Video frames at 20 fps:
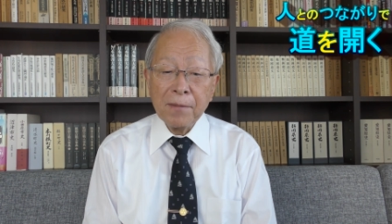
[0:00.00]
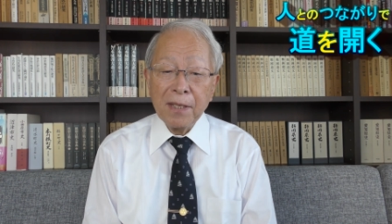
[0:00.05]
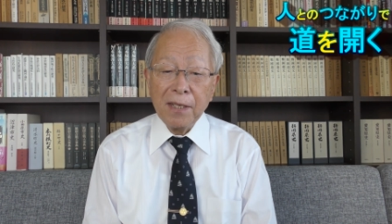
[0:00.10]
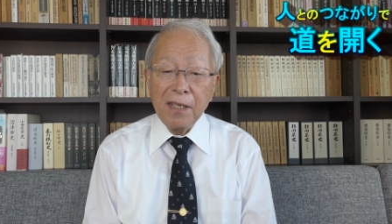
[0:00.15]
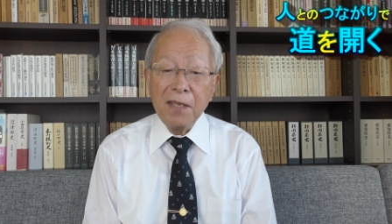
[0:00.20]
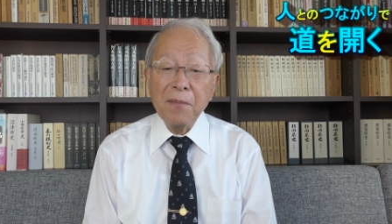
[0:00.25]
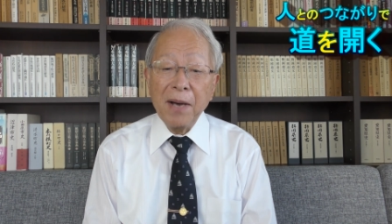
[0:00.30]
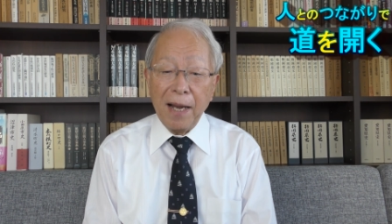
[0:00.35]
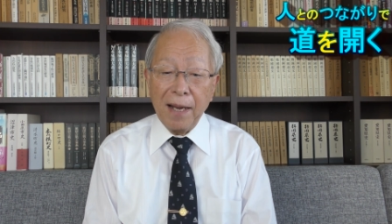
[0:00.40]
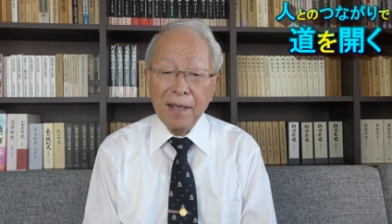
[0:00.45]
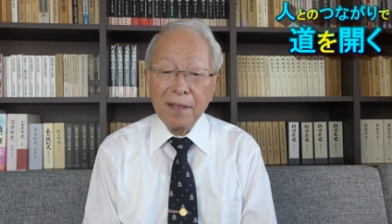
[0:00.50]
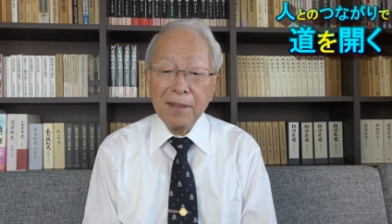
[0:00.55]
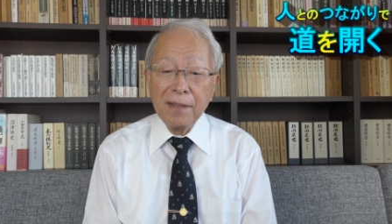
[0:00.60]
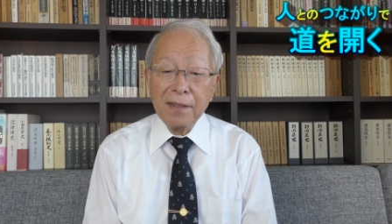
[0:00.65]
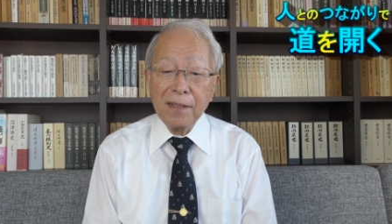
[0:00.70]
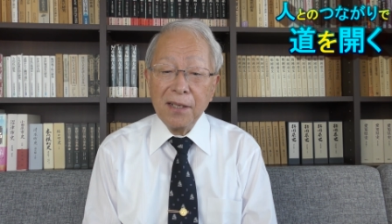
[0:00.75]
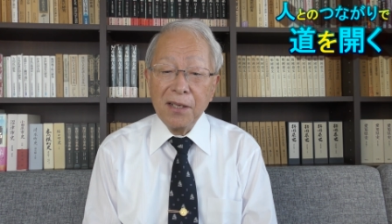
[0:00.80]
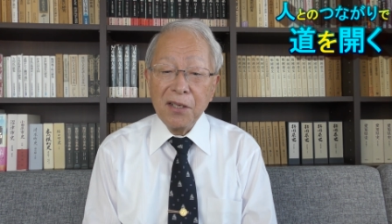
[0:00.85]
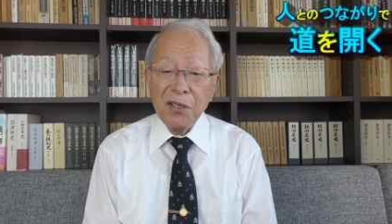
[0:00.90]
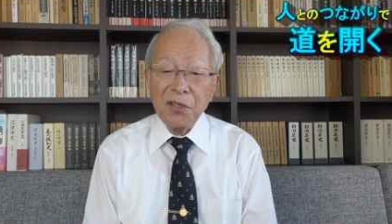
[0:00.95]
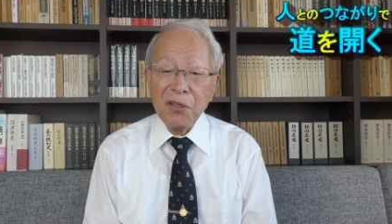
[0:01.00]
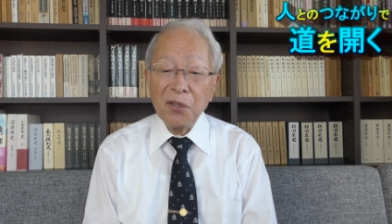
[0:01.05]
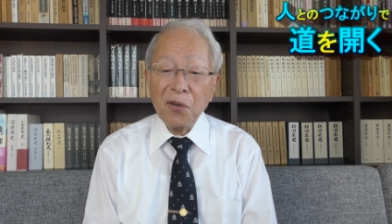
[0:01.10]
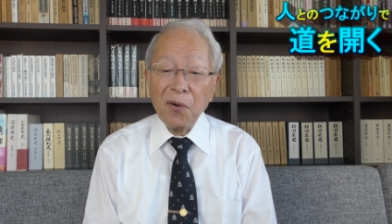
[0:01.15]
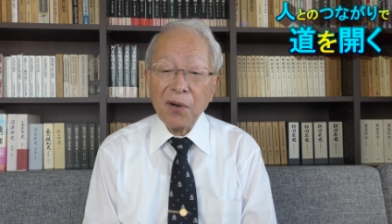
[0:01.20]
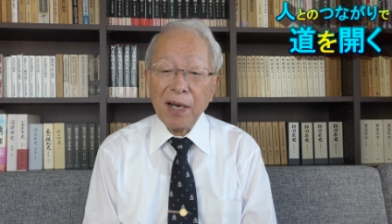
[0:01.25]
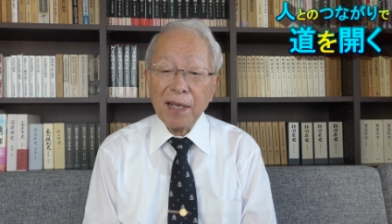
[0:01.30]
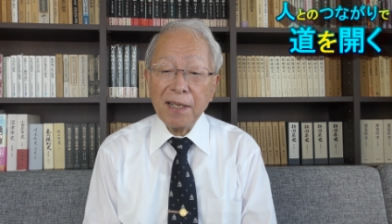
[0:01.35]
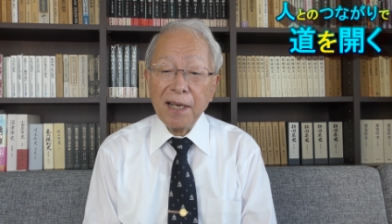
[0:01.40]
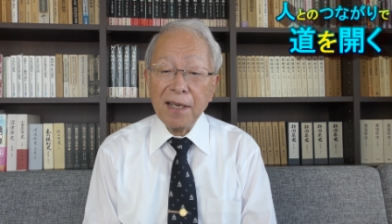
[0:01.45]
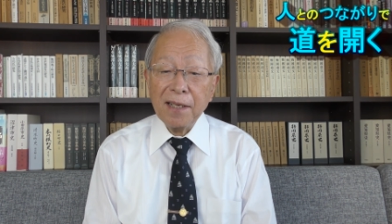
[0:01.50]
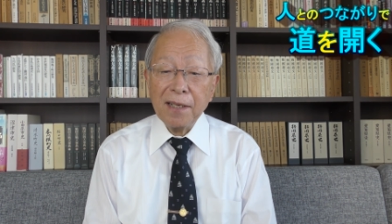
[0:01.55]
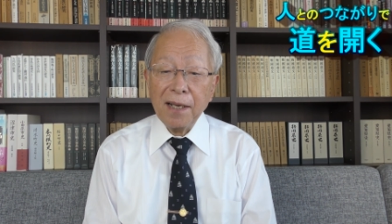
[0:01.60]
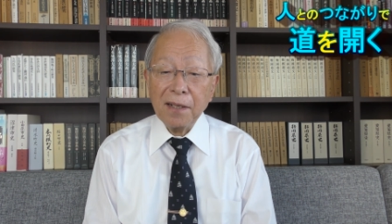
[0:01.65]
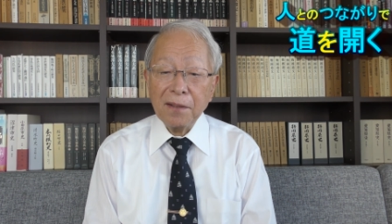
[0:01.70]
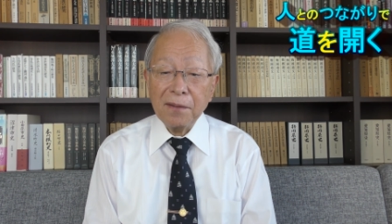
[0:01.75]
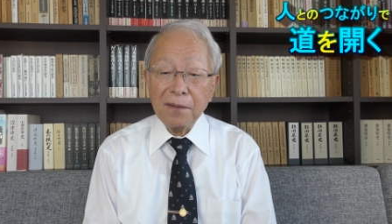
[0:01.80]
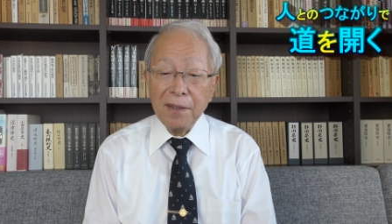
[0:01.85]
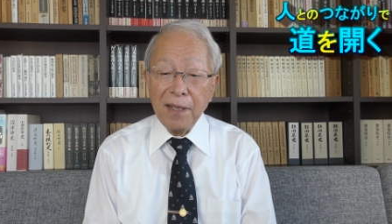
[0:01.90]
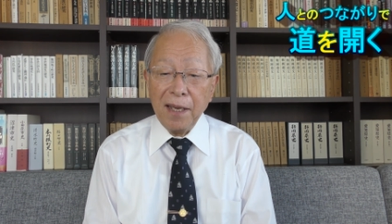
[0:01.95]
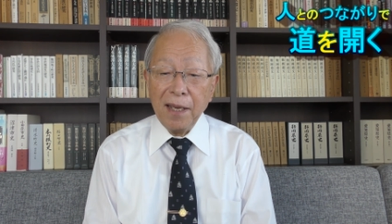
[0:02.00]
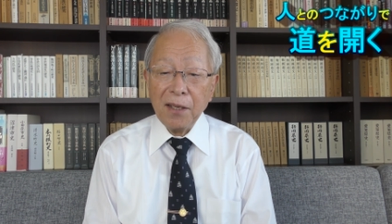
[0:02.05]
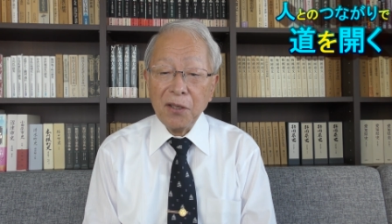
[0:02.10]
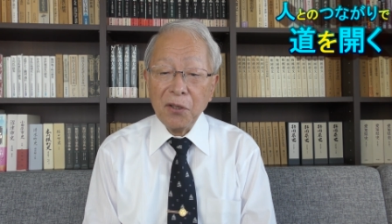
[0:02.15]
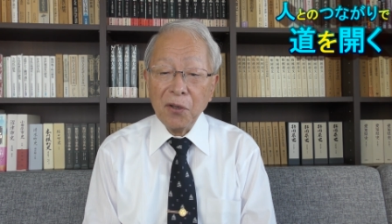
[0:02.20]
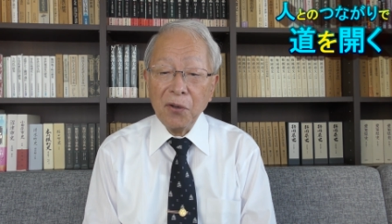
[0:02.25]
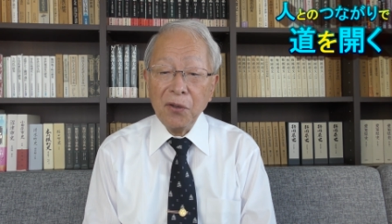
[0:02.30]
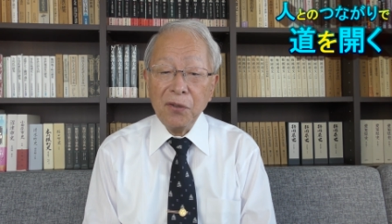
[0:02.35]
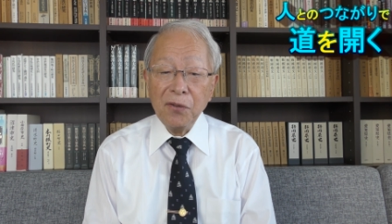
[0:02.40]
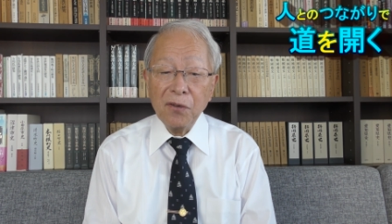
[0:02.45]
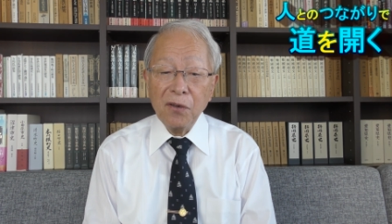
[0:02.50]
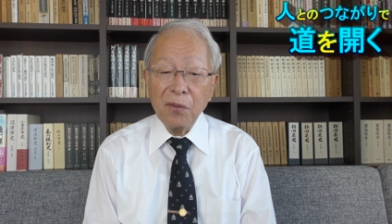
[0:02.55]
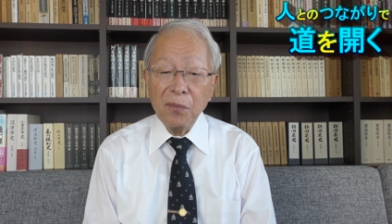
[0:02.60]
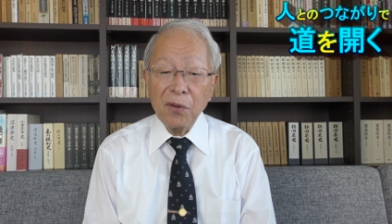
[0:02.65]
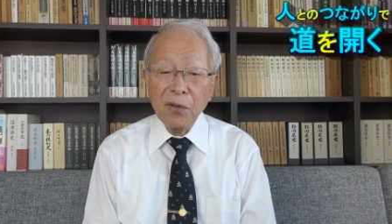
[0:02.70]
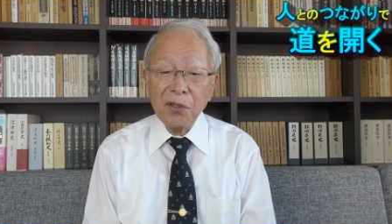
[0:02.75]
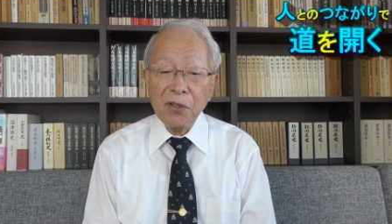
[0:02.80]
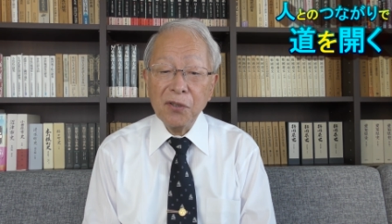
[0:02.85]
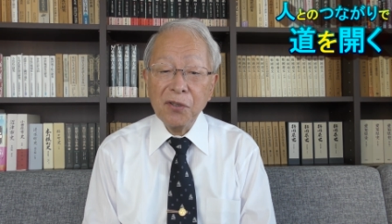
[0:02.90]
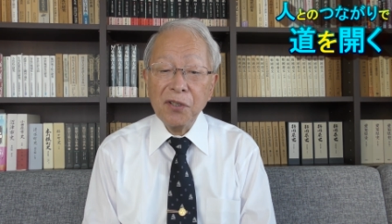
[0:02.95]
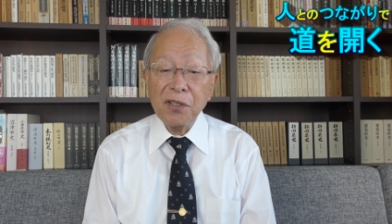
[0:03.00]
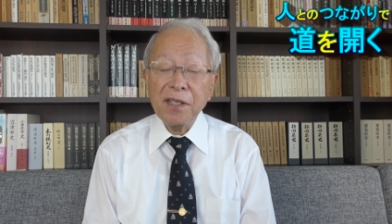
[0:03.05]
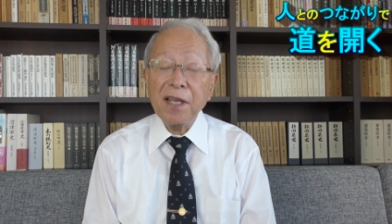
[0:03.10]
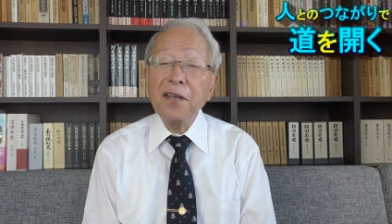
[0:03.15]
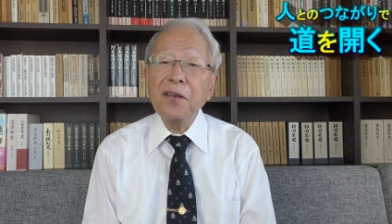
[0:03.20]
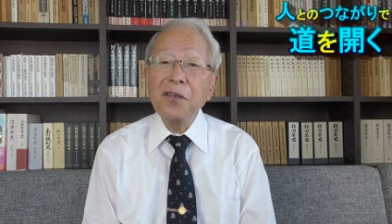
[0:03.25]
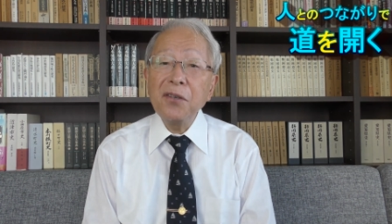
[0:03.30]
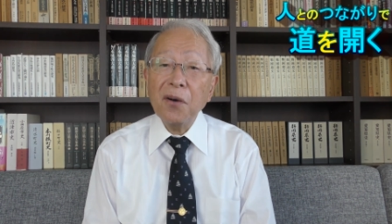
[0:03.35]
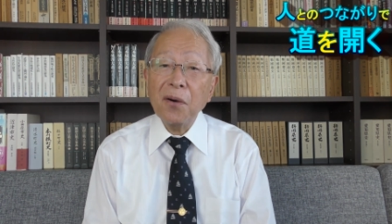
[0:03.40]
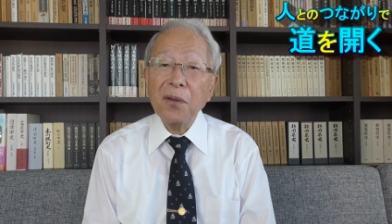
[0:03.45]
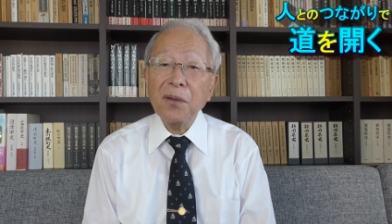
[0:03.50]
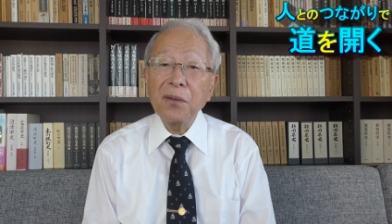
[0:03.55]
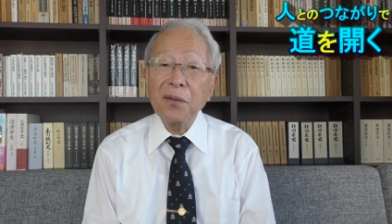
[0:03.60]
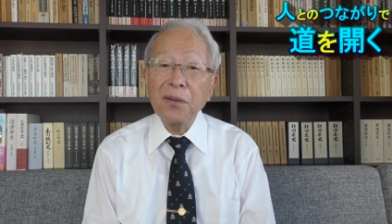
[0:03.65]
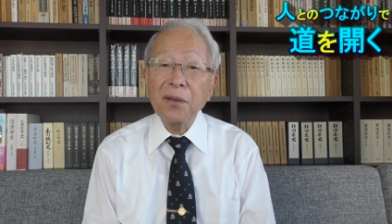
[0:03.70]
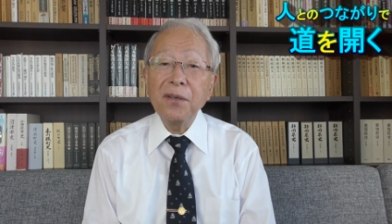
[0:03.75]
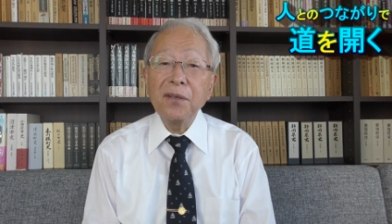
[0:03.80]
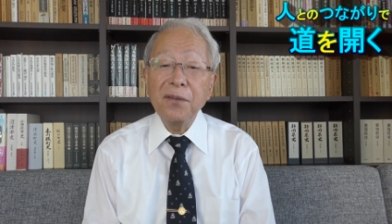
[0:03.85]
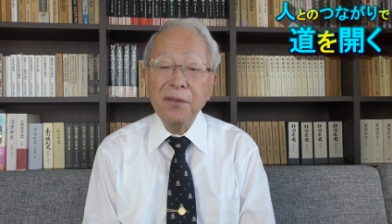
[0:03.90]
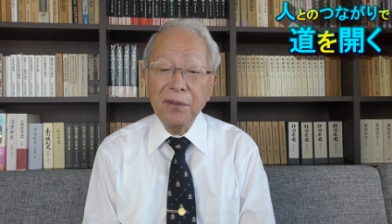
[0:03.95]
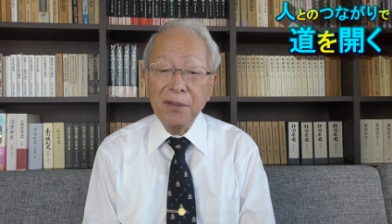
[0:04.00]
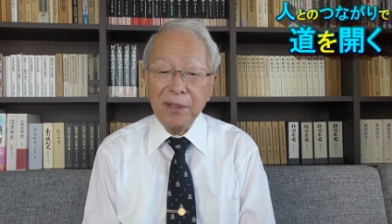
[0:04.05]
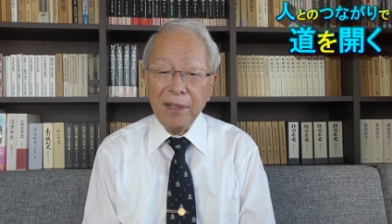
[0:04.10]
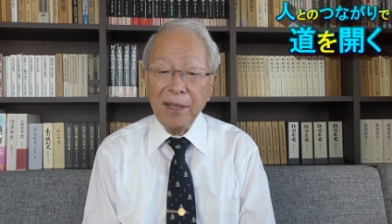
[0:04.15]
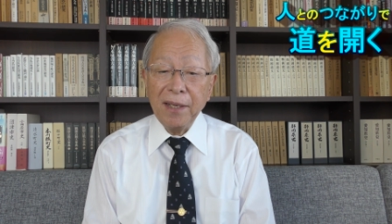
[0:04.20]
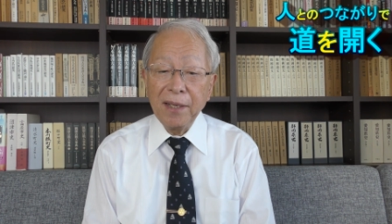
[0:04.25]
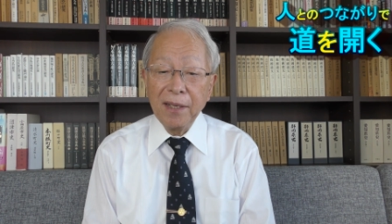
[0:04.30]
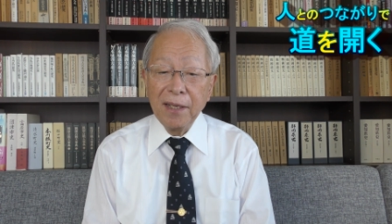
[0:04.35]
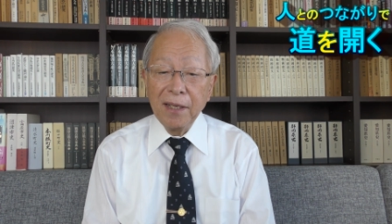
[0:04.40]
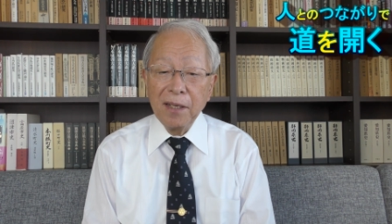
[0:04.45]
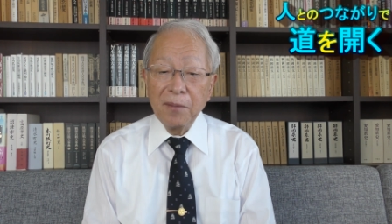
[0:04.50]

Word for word: 今静岡大学で教員を募集しているよというふうに、